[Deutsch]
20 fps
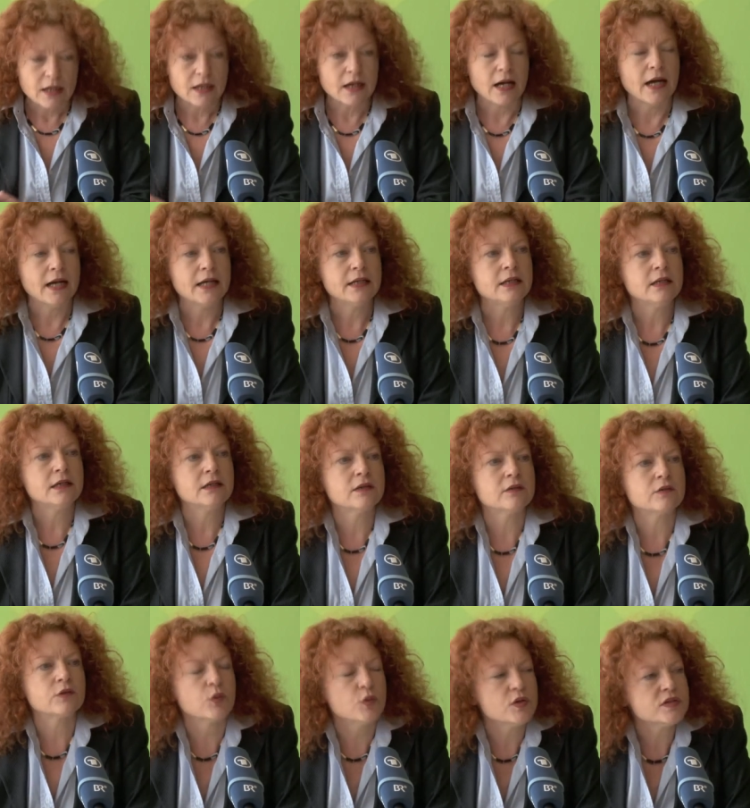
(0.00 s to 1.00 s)

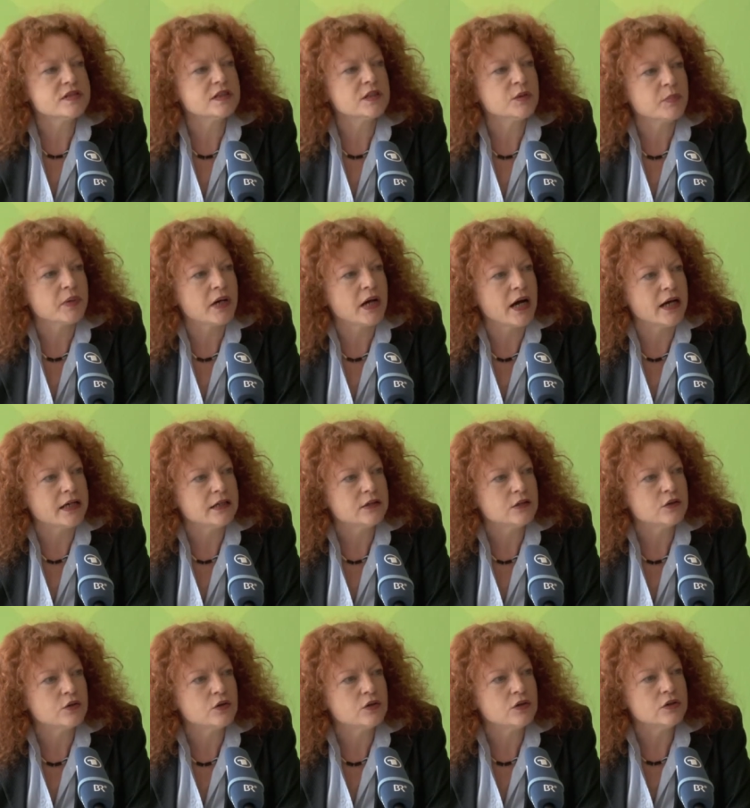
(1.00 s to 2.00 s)
keine größere
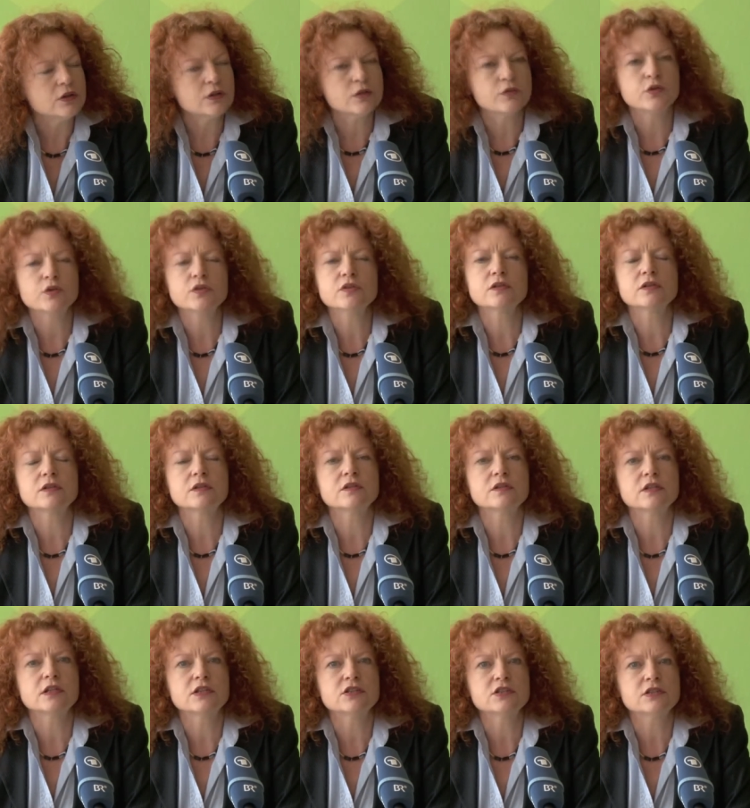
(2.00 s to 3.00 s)
Bereicherung für unsere
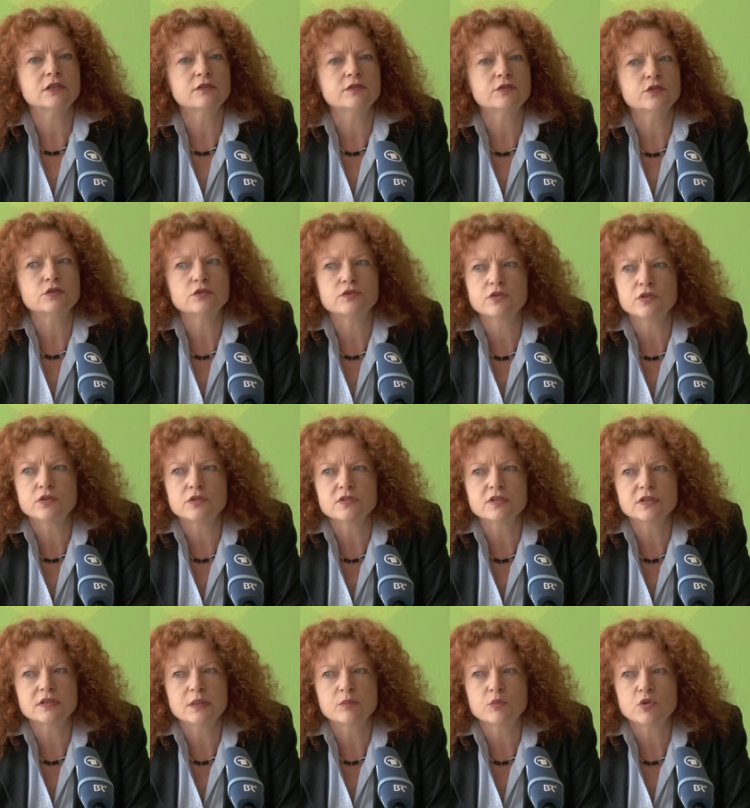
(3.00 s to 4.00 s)
Gesellschaft und für
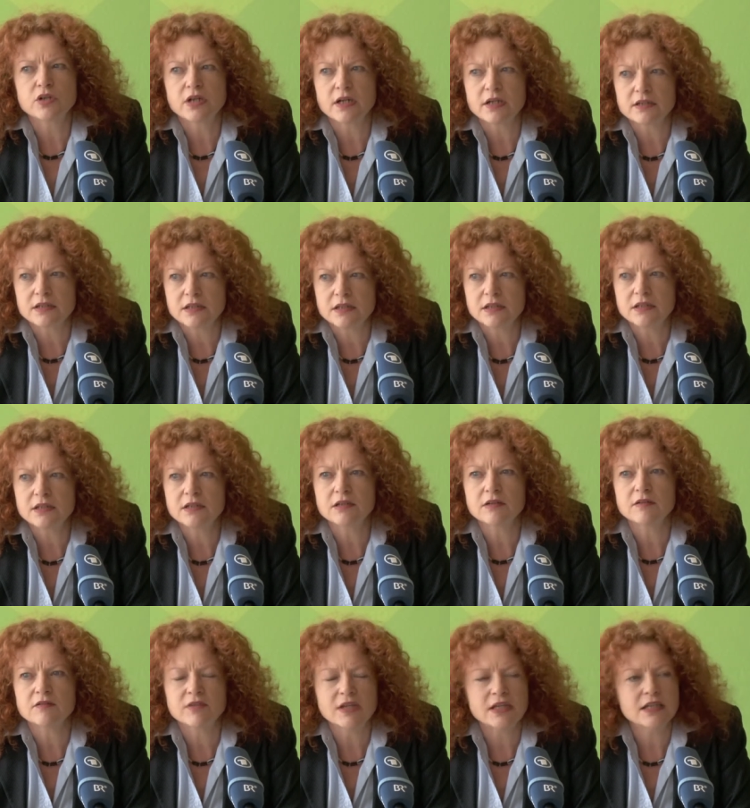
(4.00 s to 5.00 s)
unsere
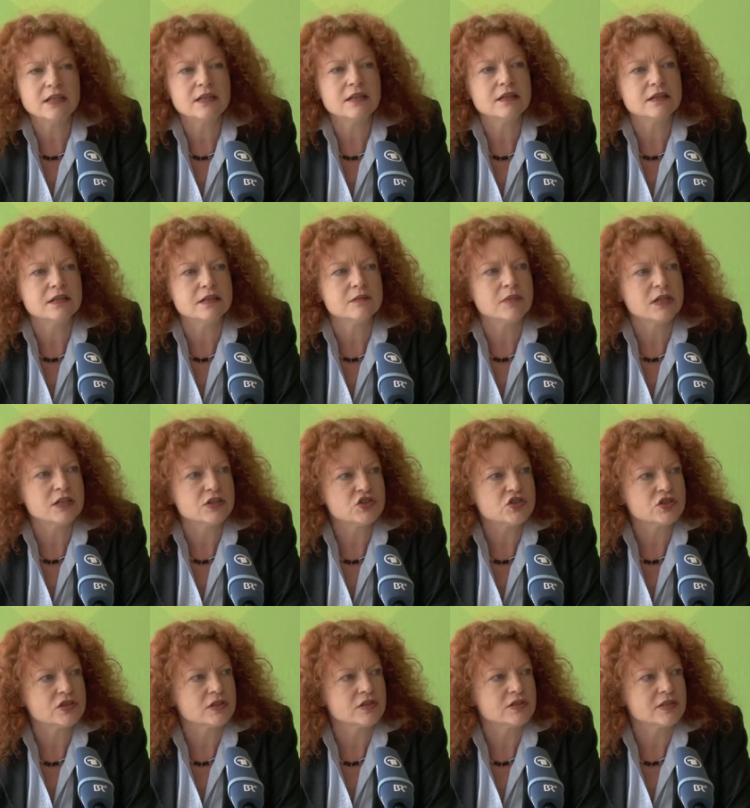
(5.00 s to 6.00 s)
Demokratie, wenn die
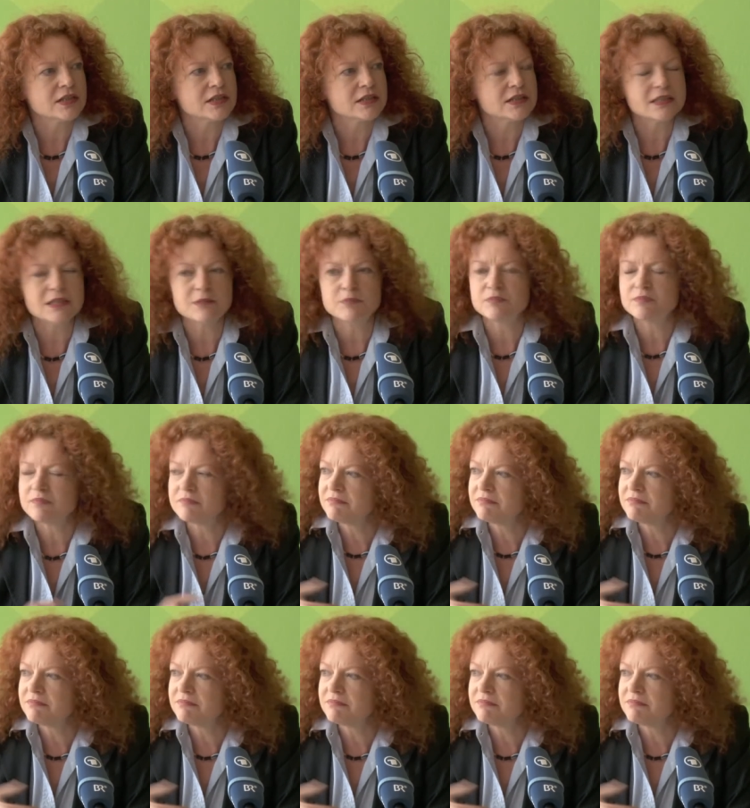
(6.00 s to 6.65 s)
Menschen sagen, die